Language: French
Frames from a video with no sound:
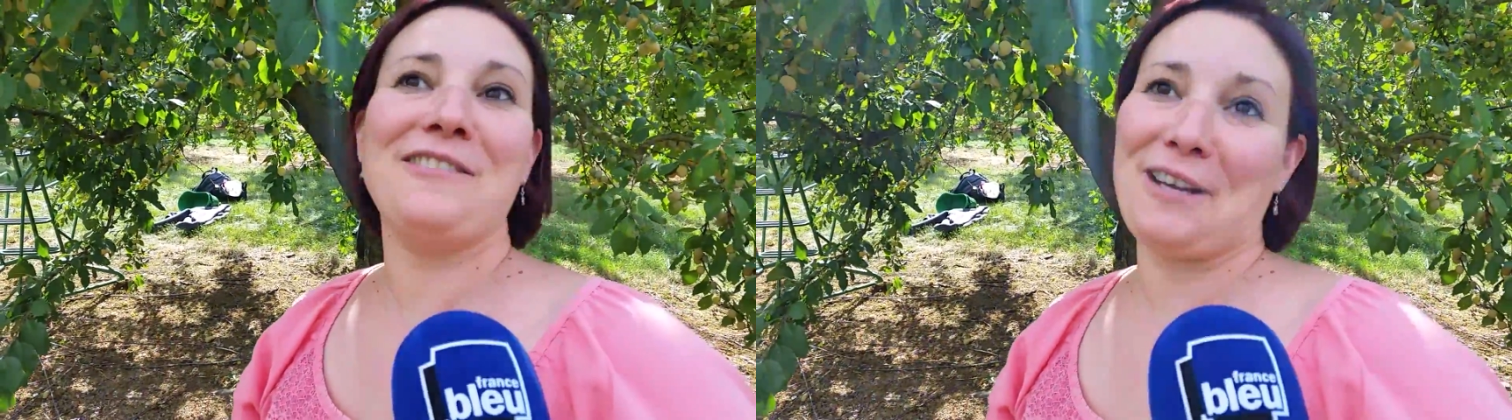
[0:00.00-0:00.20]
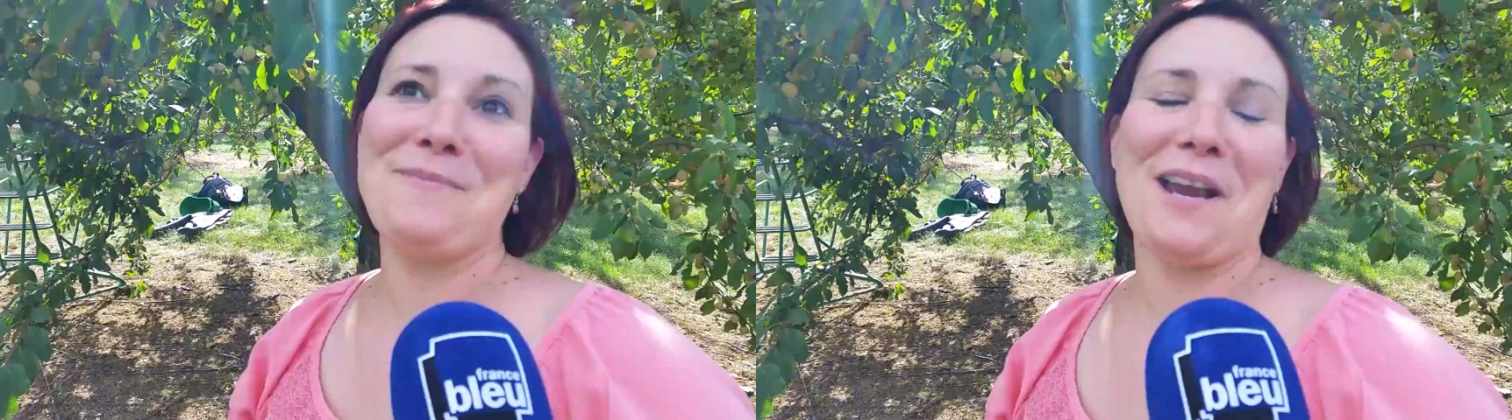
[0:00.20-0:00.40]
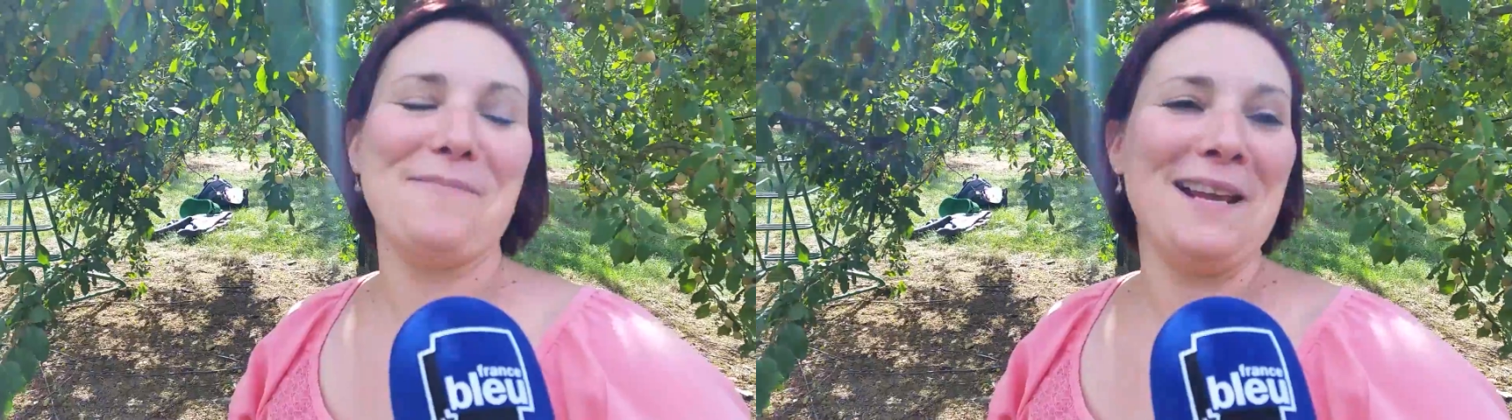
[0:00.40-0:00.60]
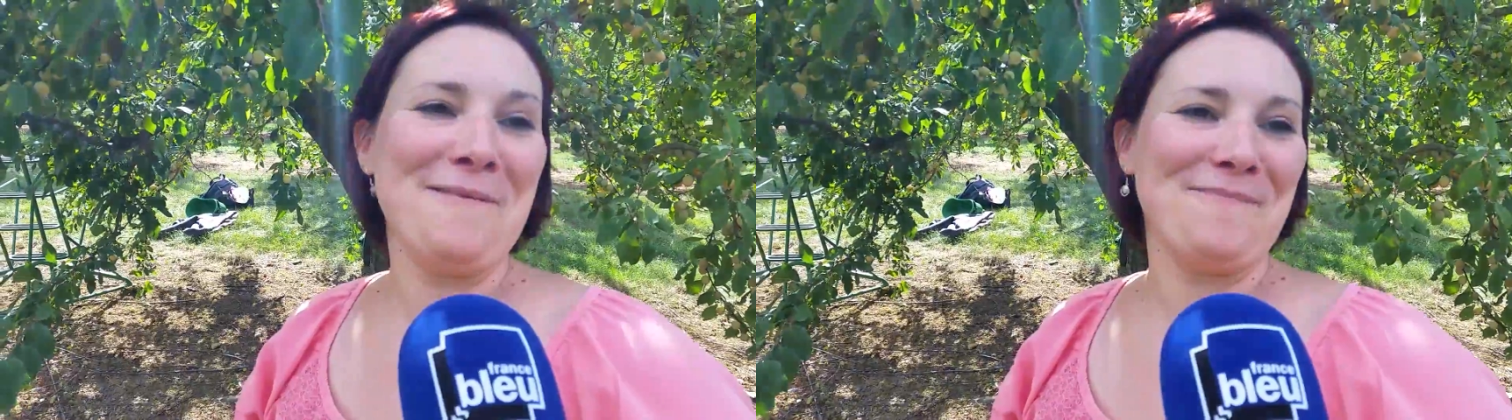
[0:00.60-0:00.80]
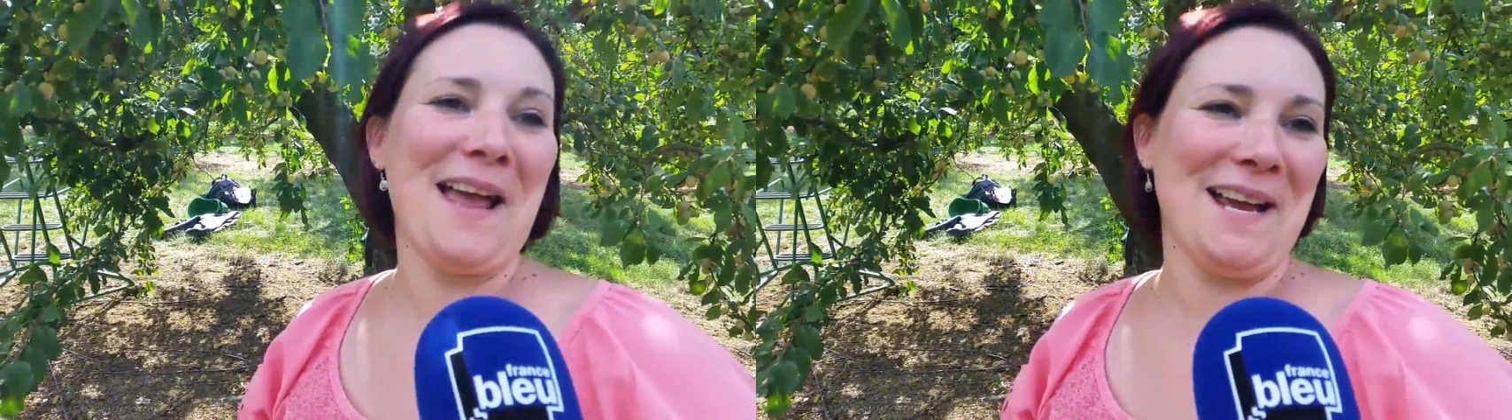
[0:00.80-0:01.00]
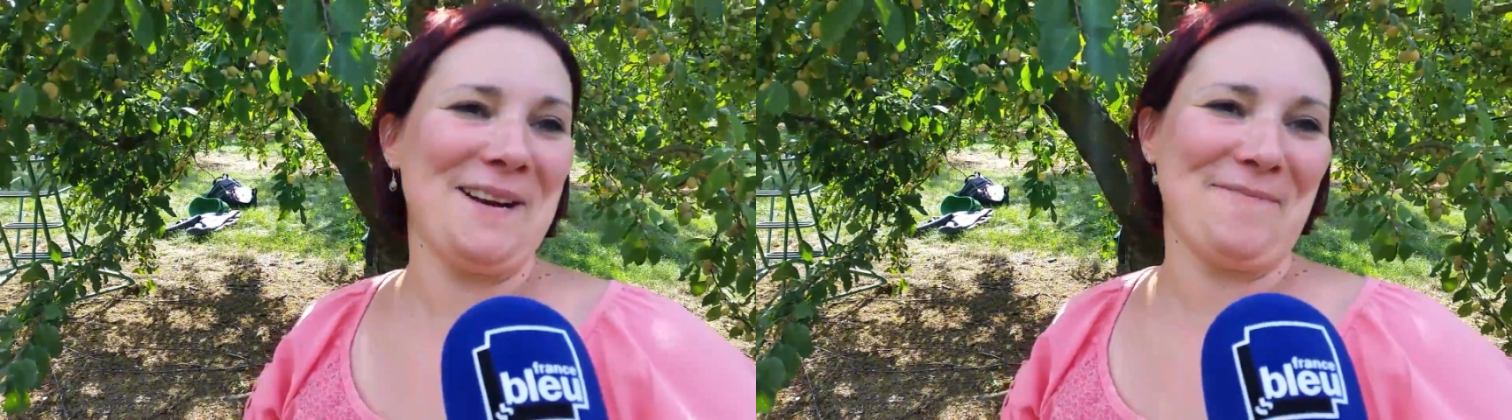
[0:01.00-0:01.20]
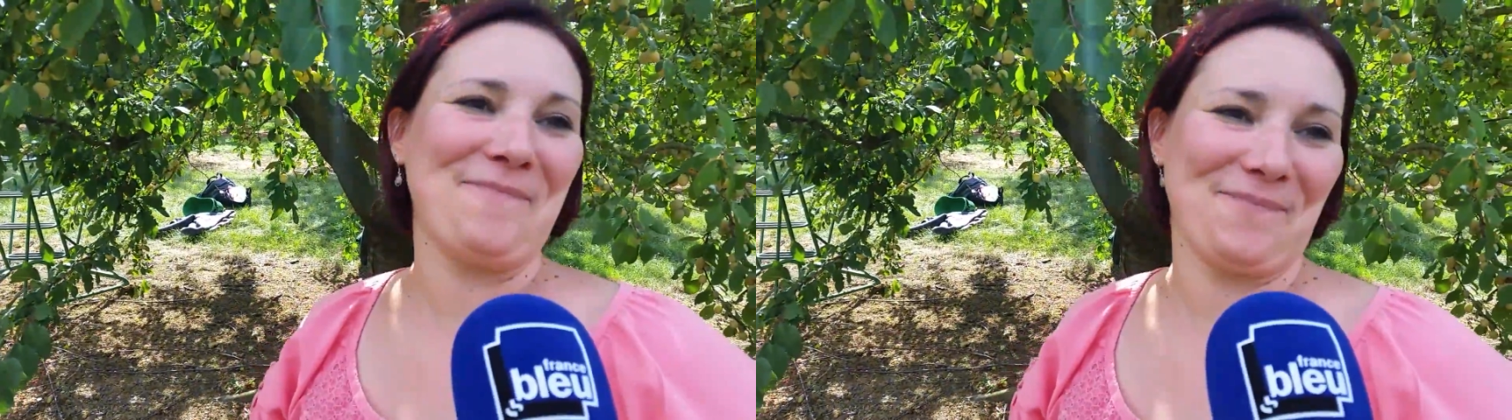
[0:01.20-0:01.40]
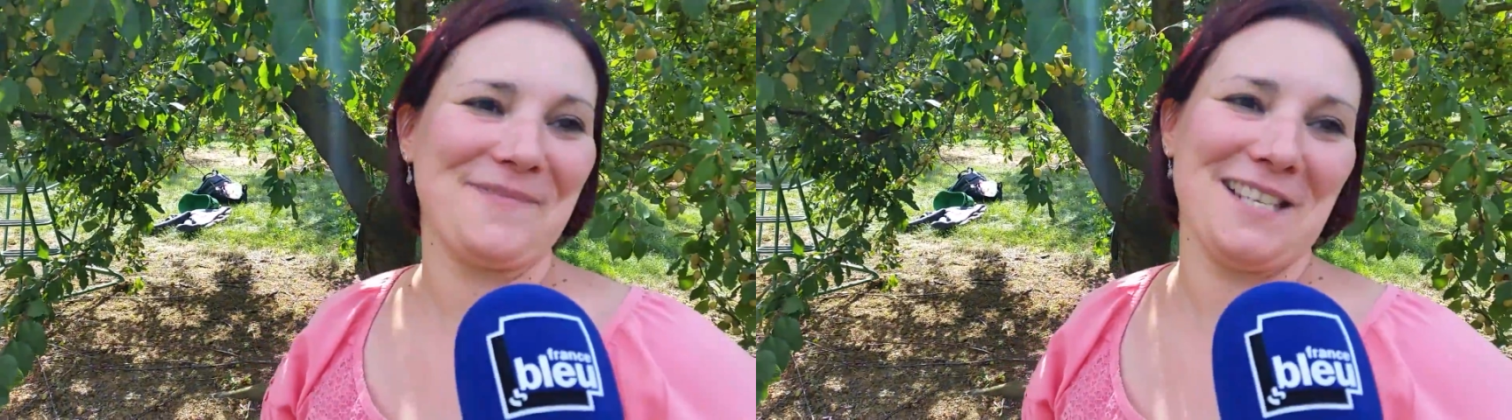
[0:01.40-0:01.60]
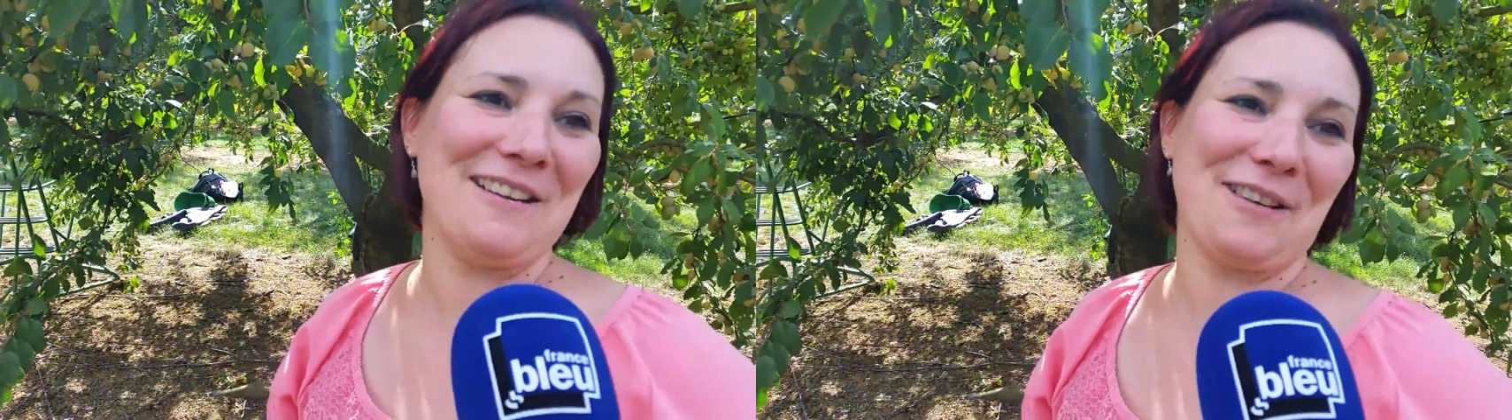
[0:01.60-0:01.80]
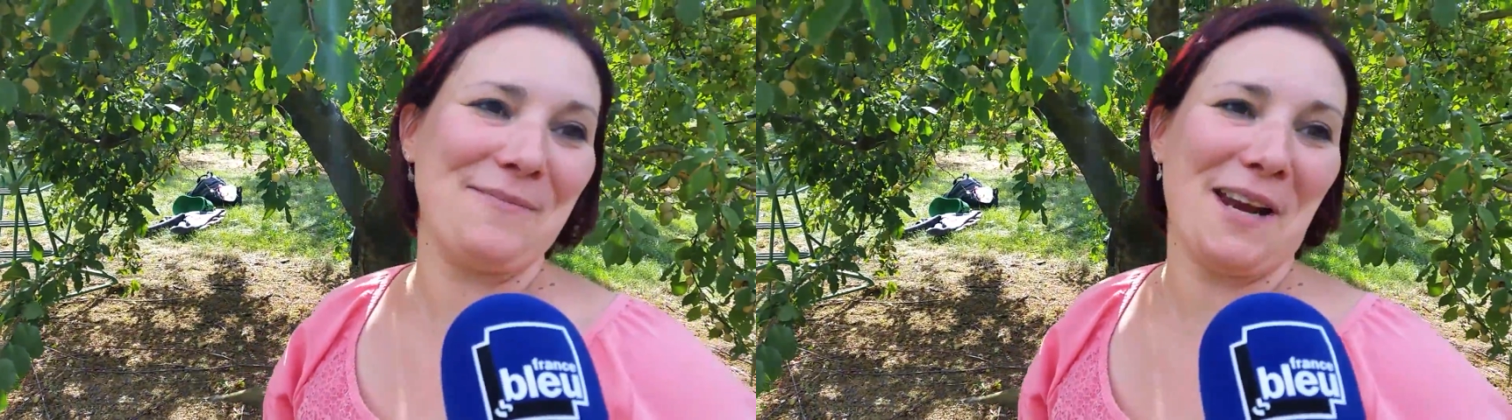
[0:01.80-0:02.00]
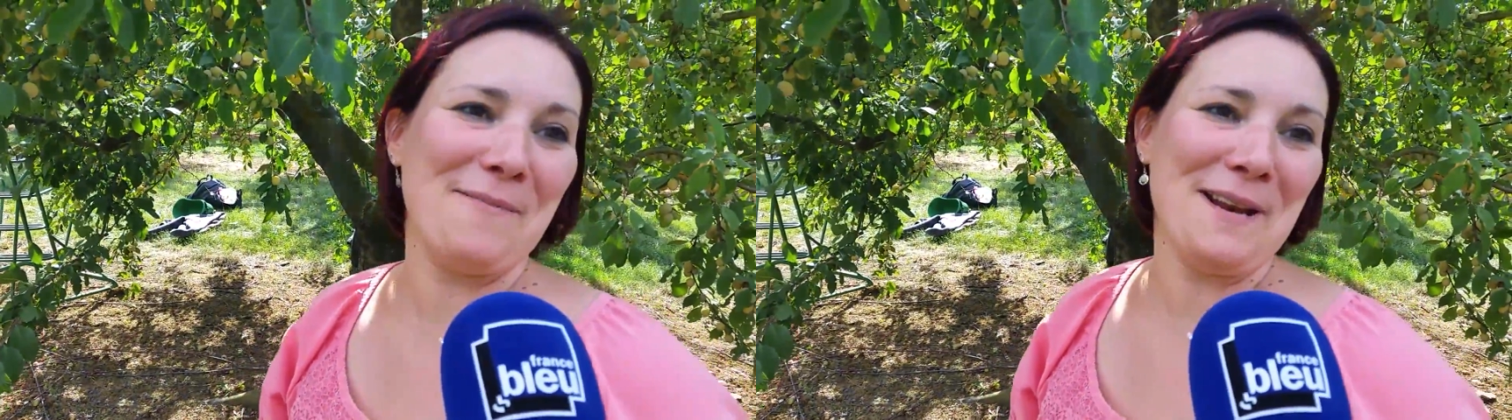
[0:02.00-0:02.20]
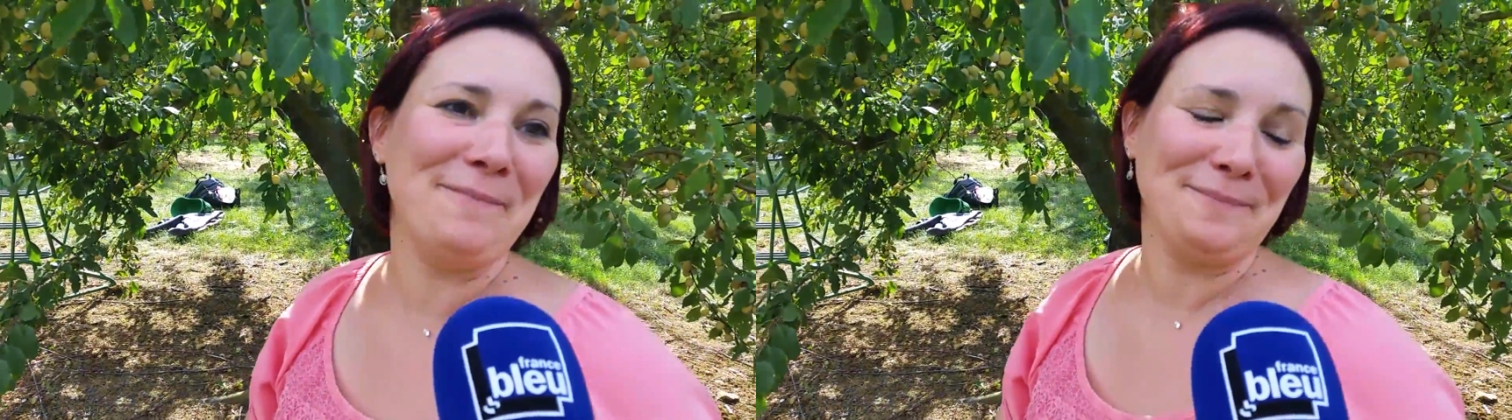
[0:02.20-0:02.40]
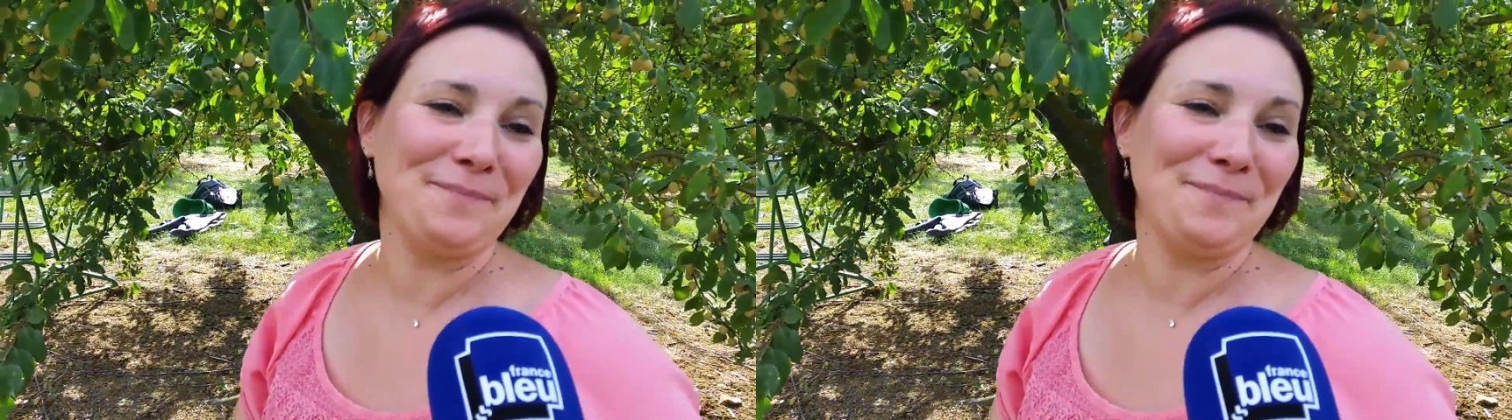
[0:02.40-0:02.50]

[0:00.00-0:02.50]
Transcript: C'est la vraie Mirabelle. c'est la vraie Mirabelle.